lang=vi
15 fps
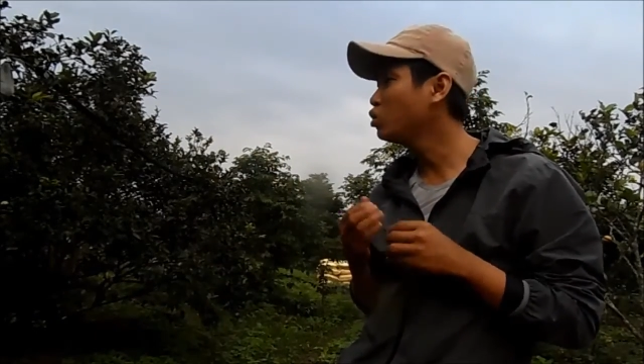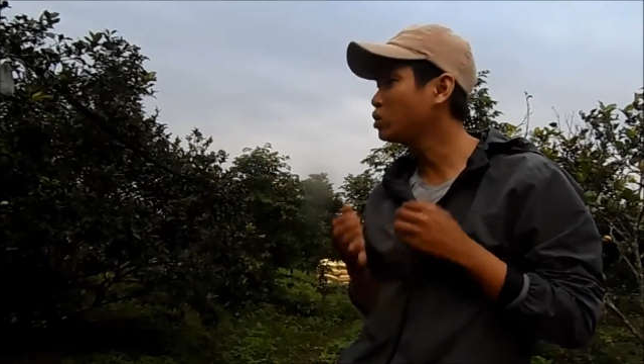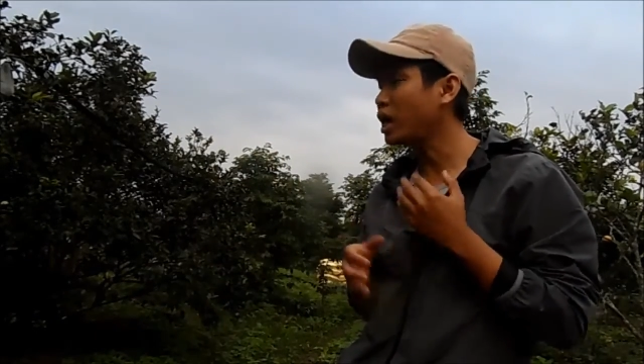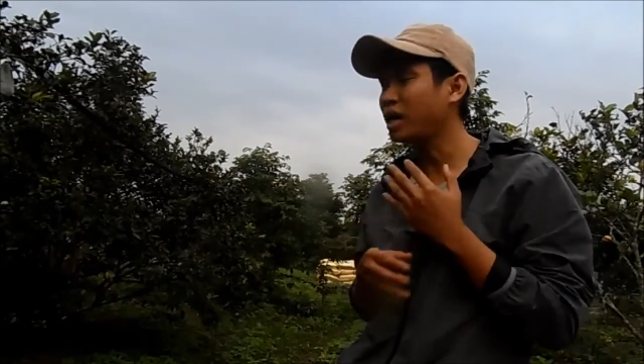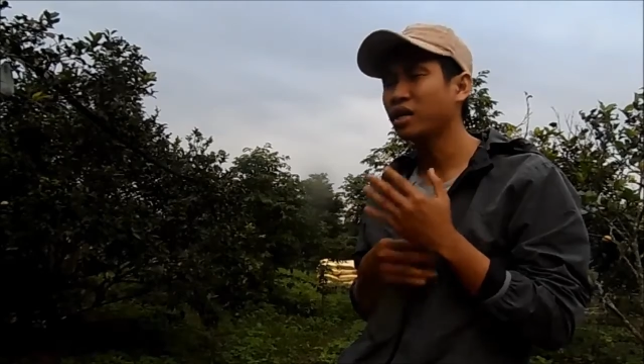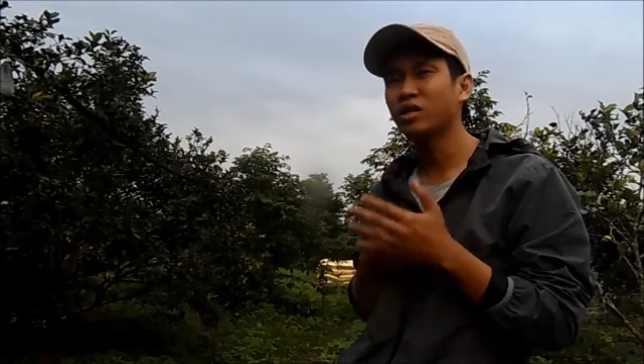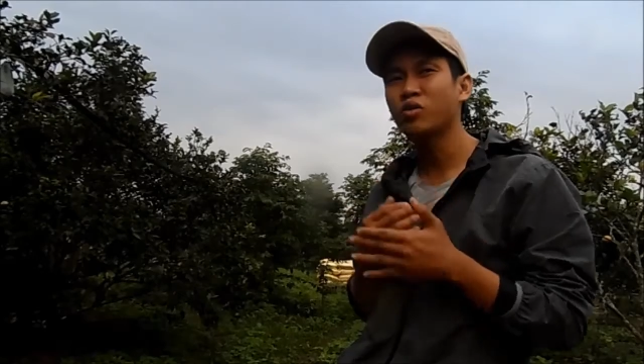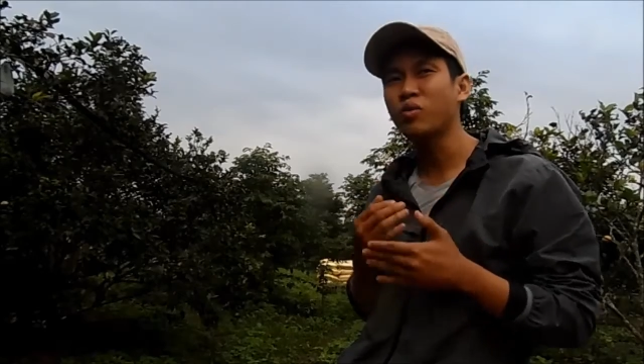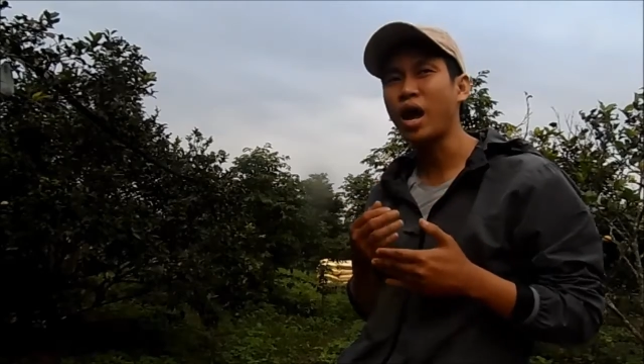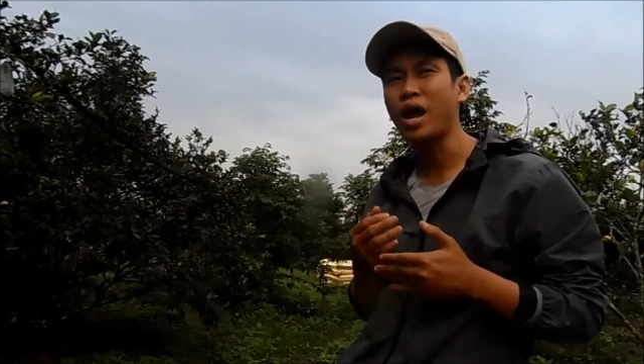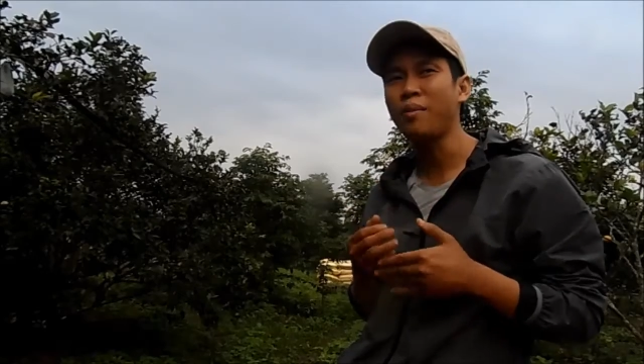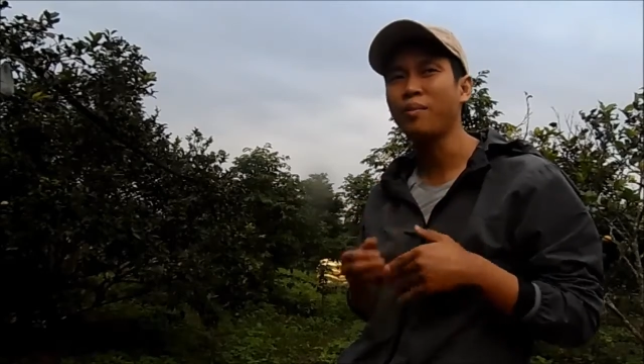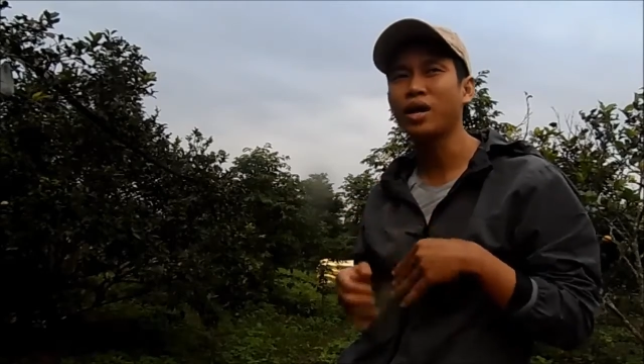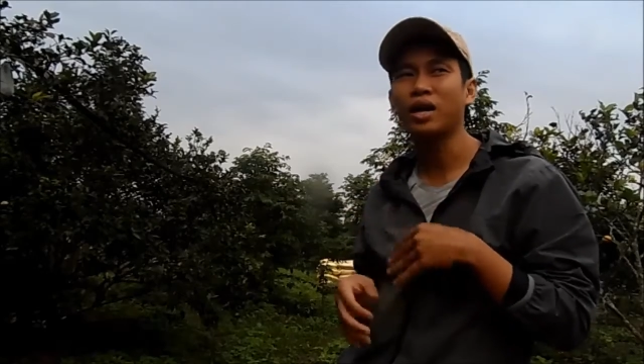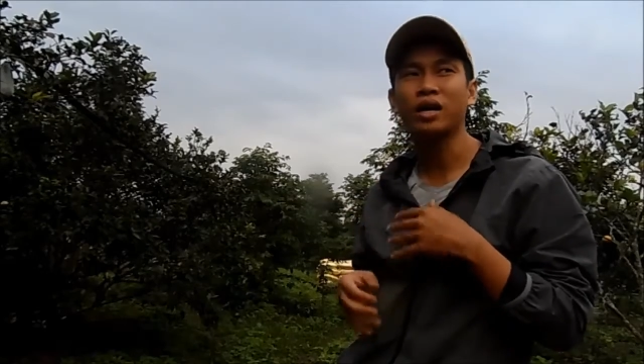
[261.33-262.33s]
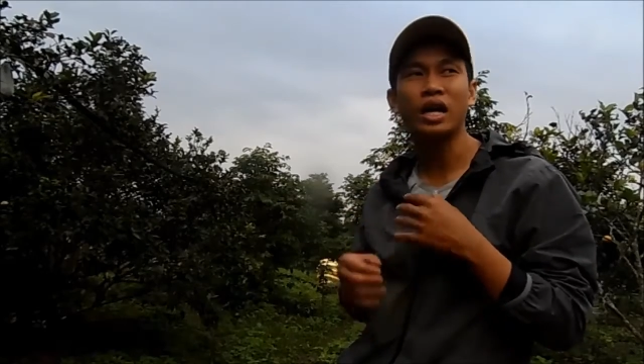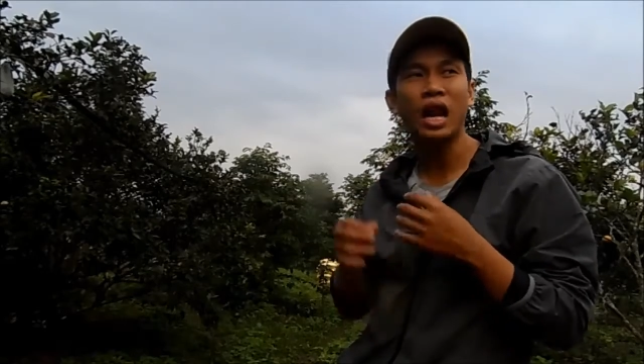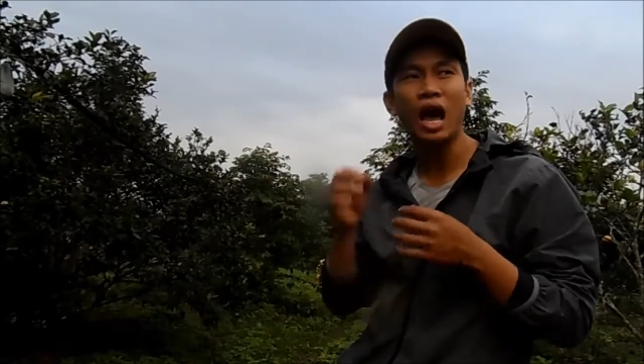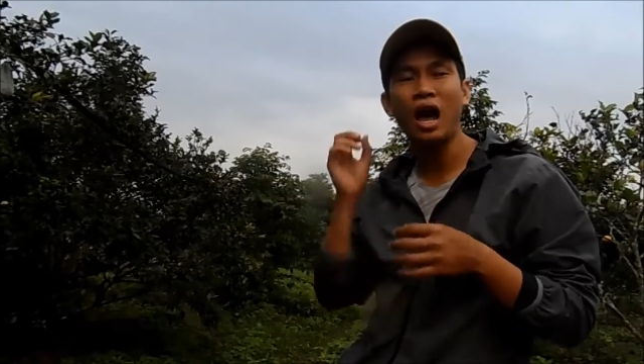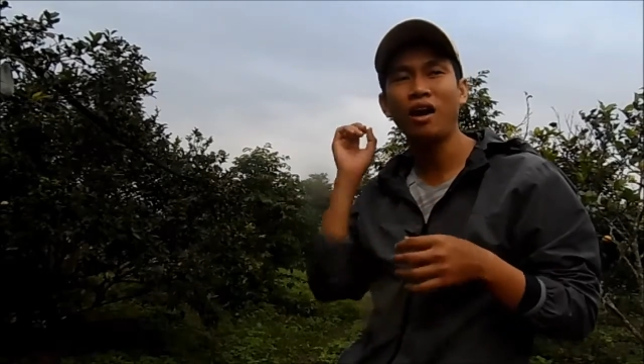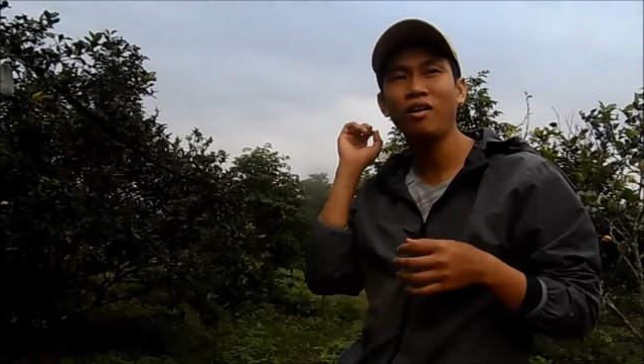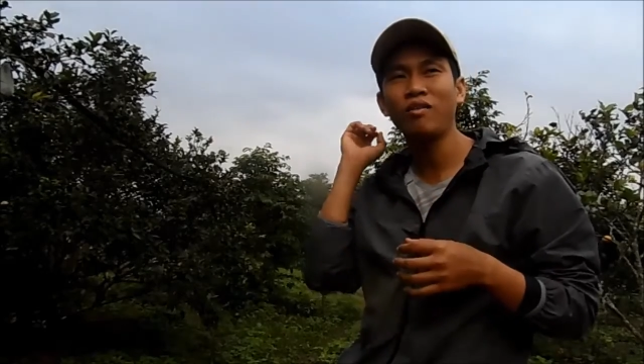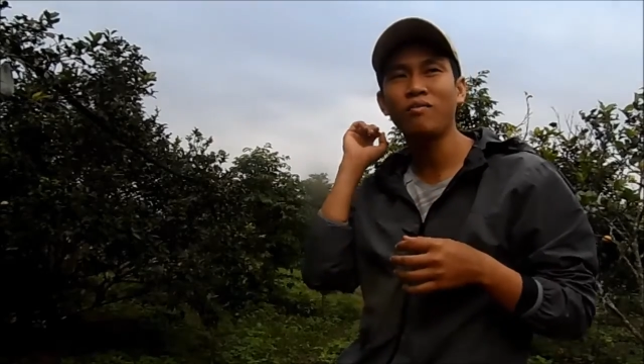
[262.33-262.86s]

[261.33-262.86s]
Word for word: thiếu sắt thì thiếu kẽm, là cái lá